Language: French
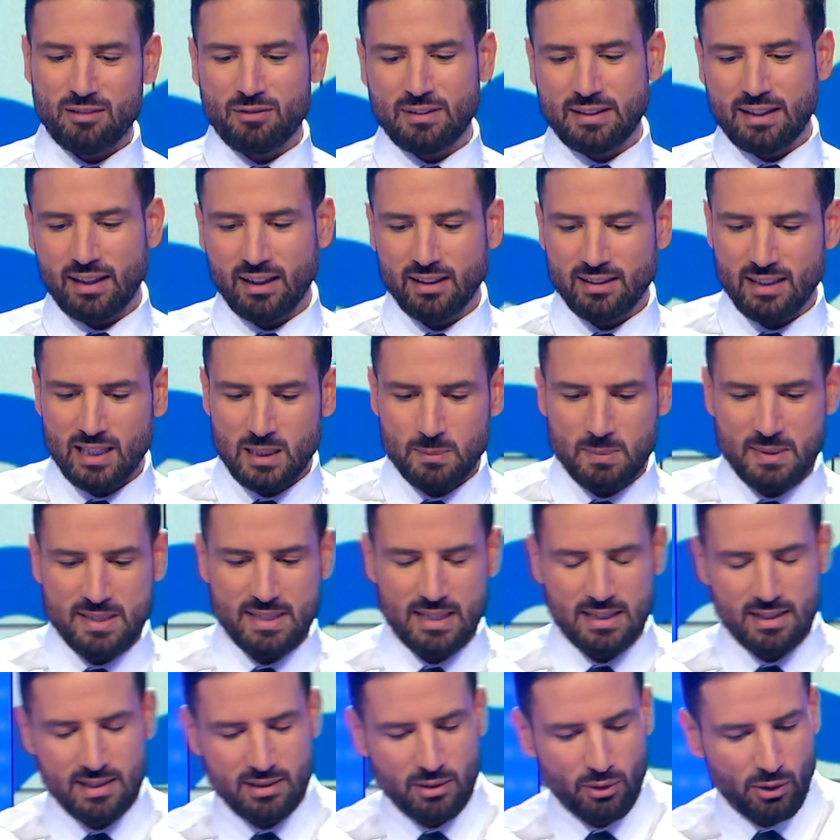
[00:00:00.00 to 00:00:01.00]
êtes vétérinaire
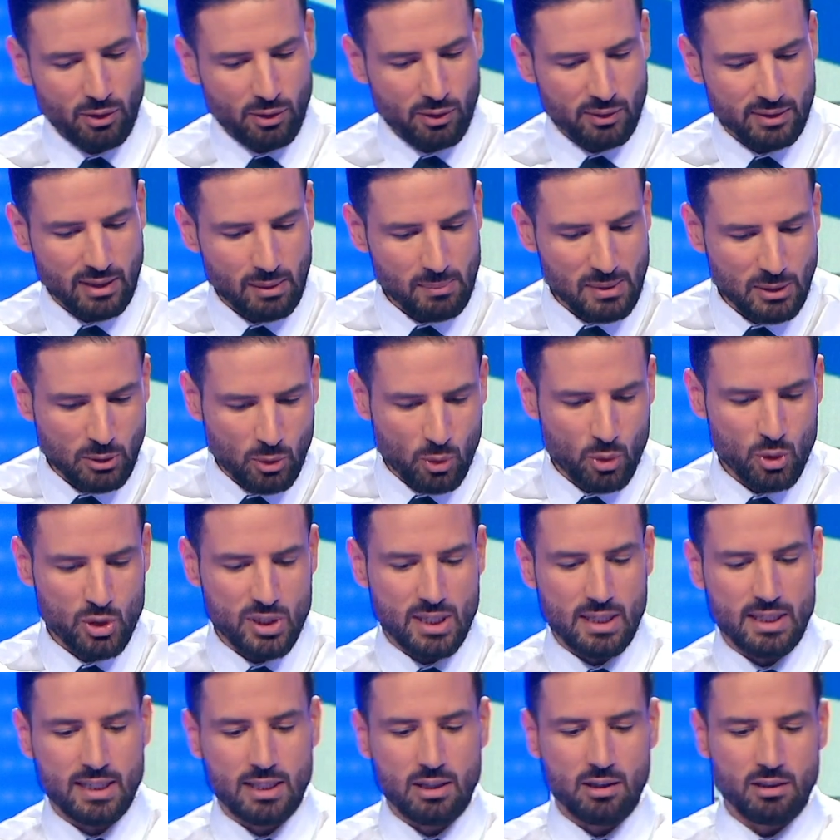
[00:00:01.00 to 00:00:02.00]
spécialiste en
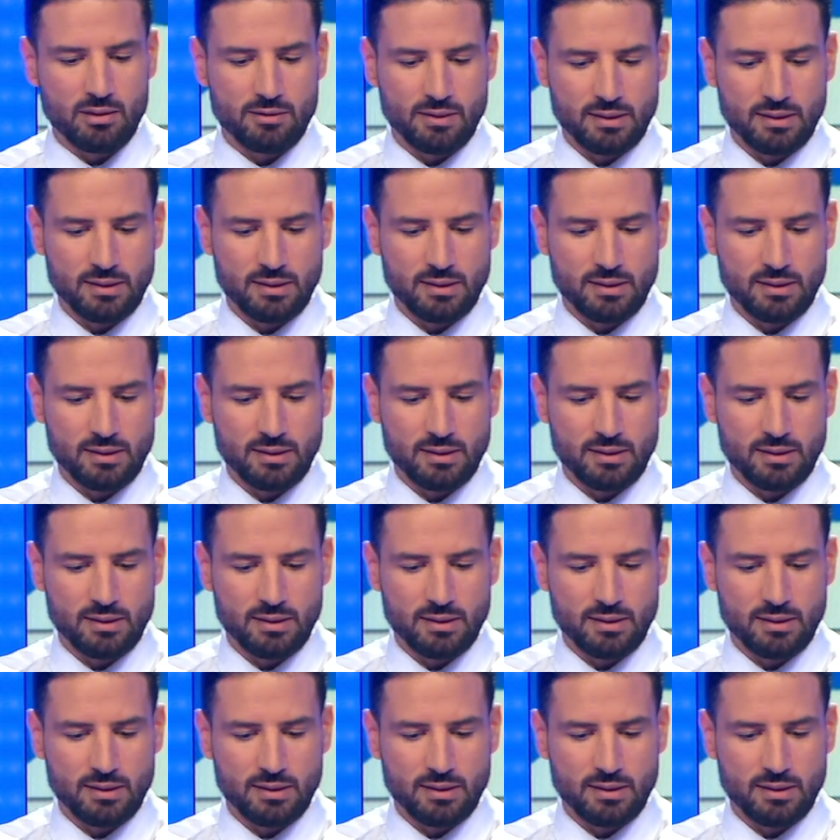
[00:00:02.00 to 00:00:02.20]
dermatologie à l'école